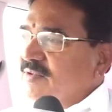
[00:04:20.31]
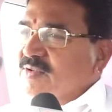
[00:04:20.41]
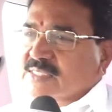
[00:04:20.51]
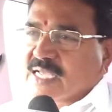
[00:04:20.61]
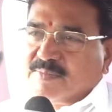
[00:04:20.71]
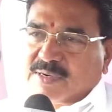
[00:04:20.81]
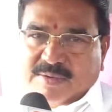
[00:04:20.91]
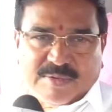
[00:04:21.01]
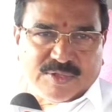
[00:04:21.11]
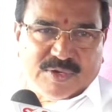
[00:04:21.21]
వ్యవసాయ
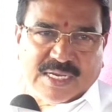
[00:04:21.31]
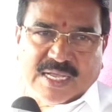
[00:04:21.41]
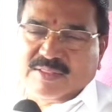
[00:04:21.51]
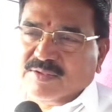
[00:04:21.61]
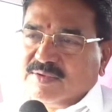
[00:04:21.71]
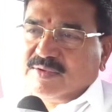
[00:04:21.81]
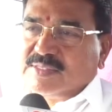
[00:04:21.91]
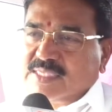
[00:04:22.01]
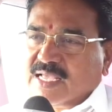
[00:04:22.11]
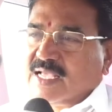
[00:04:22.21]
పట్టభద్రుని కాదు
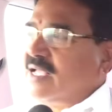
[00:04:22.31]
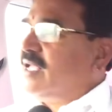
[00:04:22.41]
వ్యవసాయ